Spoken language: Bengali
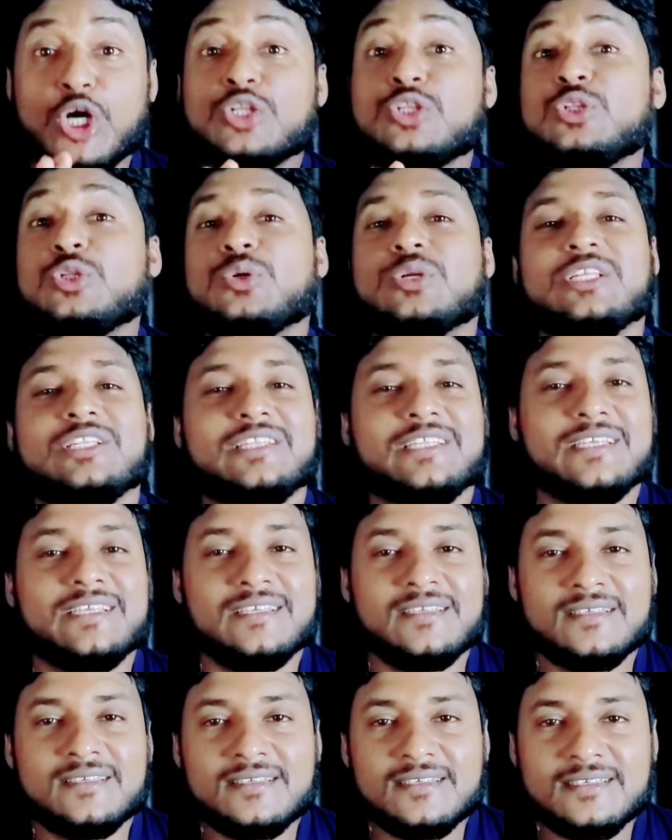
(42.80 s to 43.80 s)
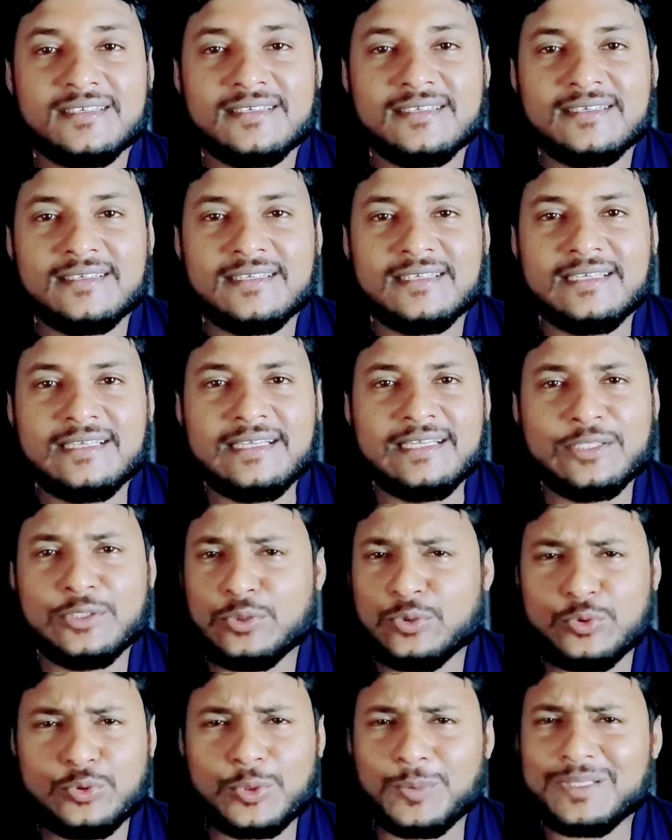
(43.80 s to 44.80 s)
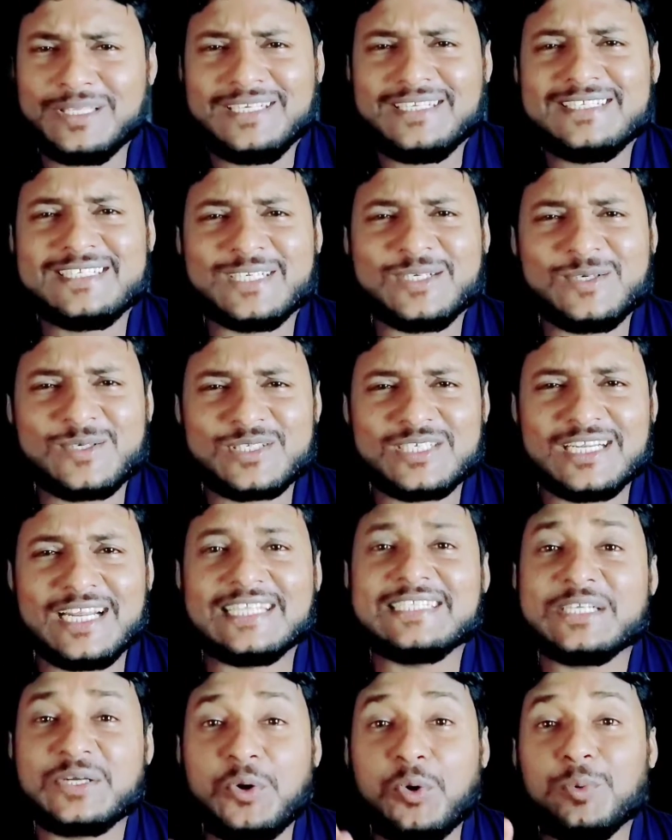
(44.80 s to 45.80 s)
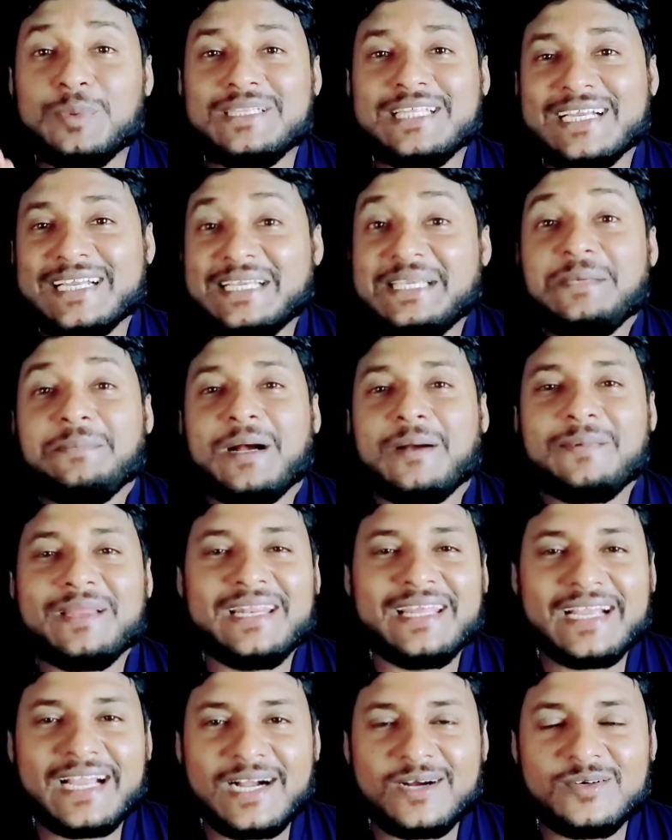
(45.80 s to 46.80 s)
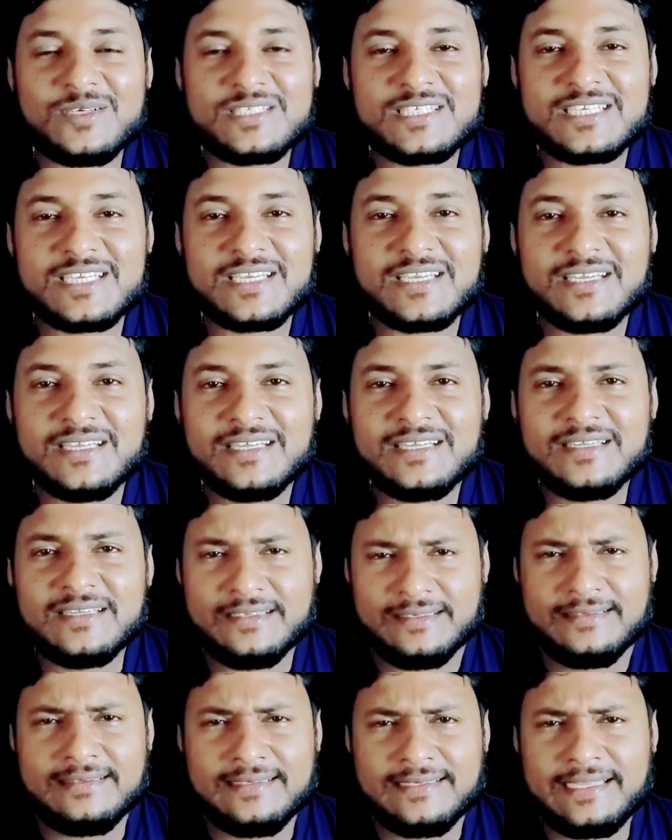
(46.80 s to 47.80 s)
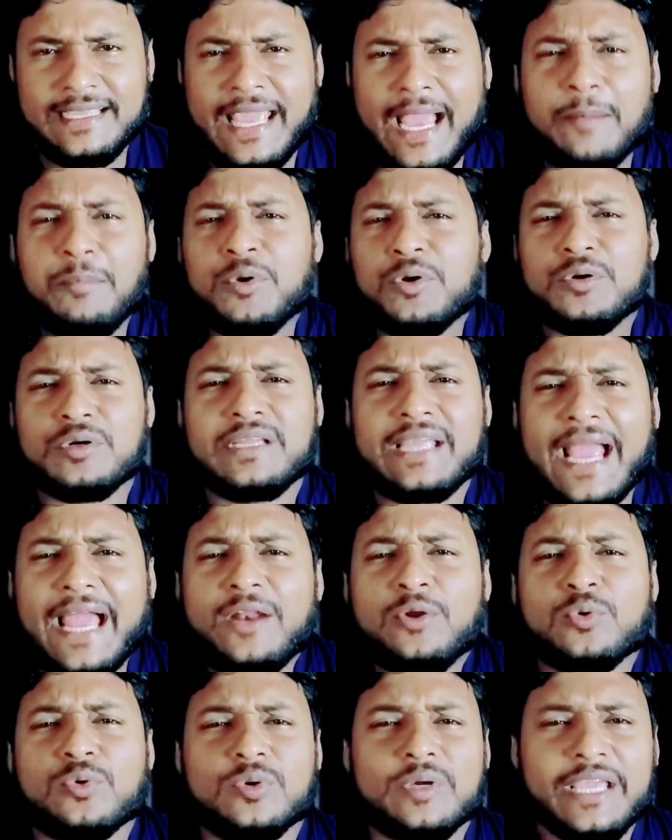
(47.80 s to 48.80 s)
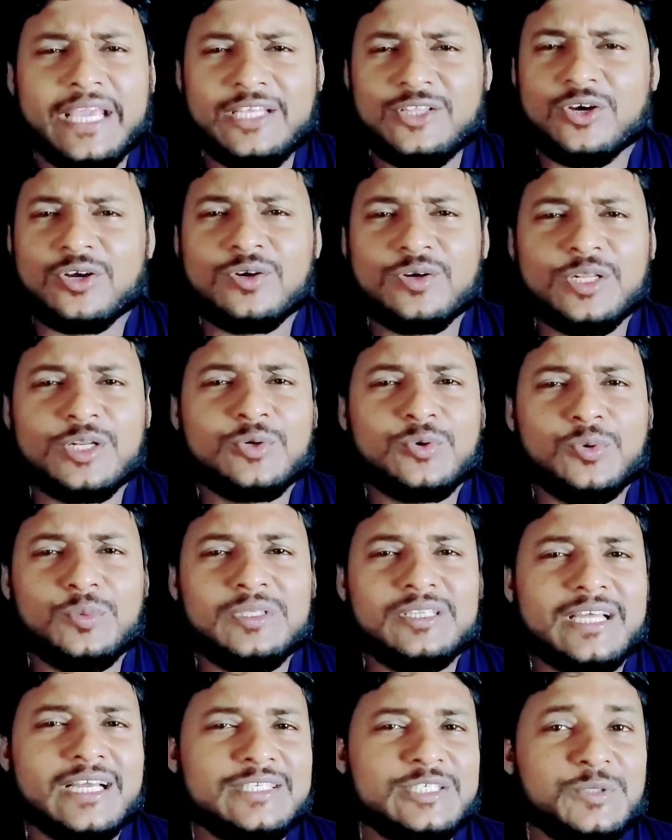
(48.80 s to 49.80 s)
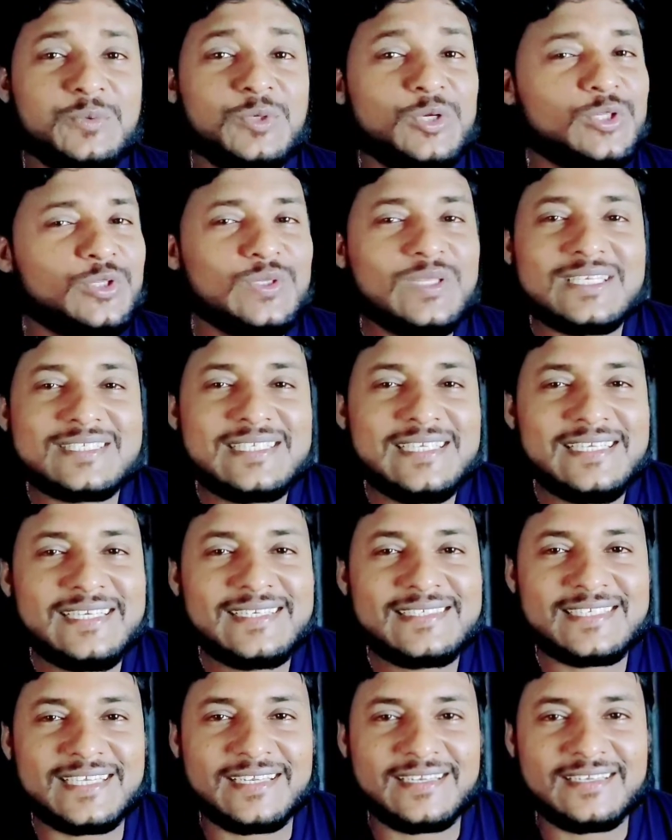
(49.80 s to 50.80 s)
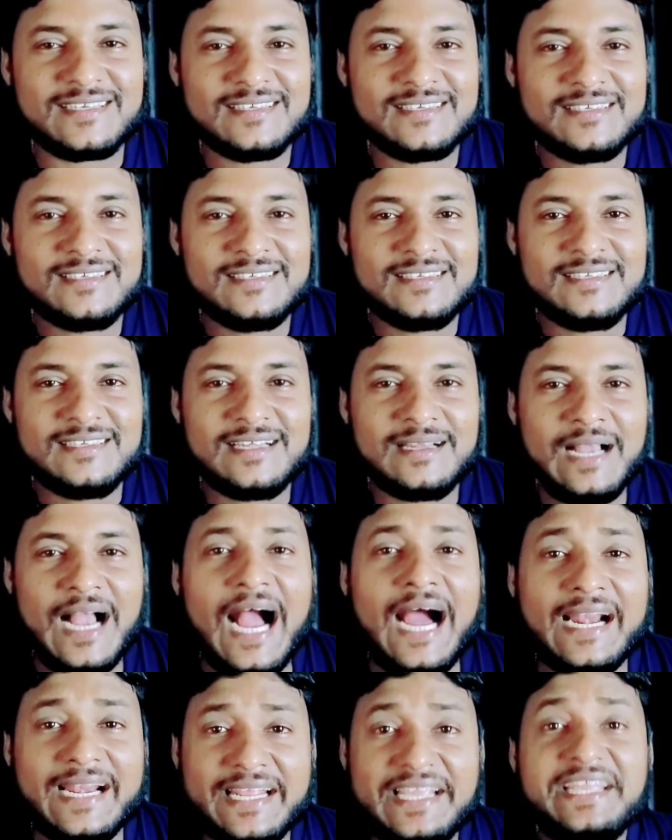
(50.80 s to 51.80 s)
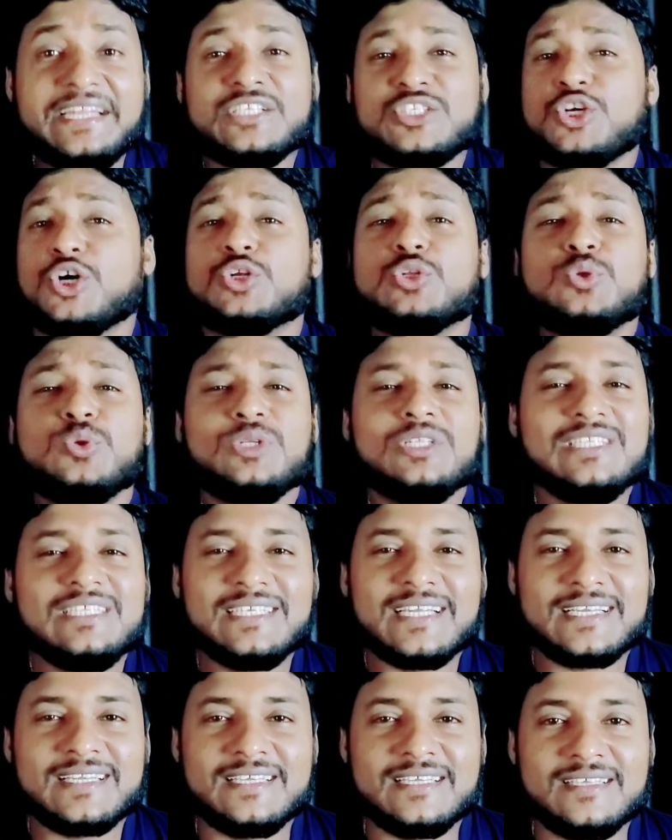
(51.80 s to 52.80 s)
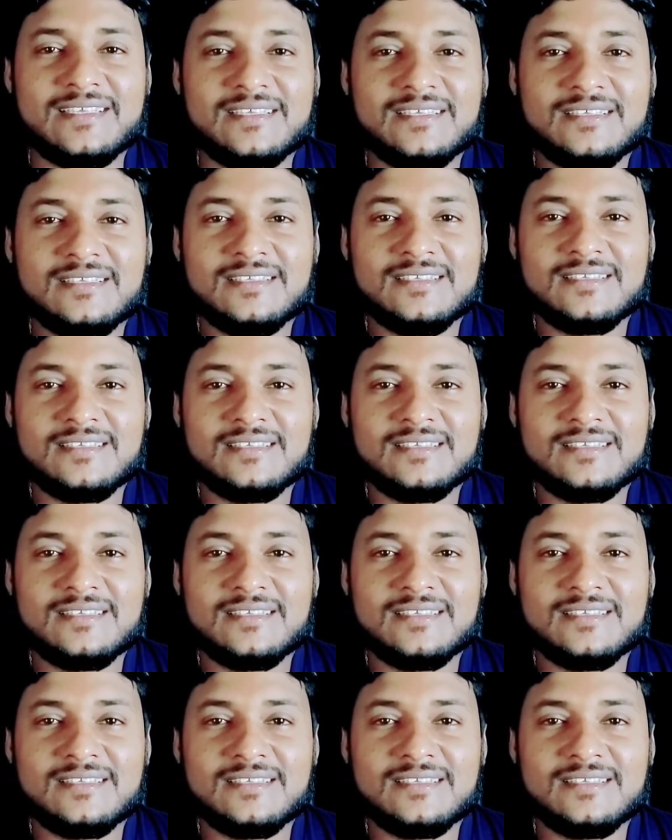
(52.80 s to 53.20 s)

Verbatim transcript: ছন্দরীতি তোমাদের ইচ্ছে করছে না যে কবিতা কিভাবে লেখা হয়েছে কেমন কেন এই ধরনের কবিতা জীবনানন্দ দাস লিখেছেন আর এর ছন্দরীতিটা কি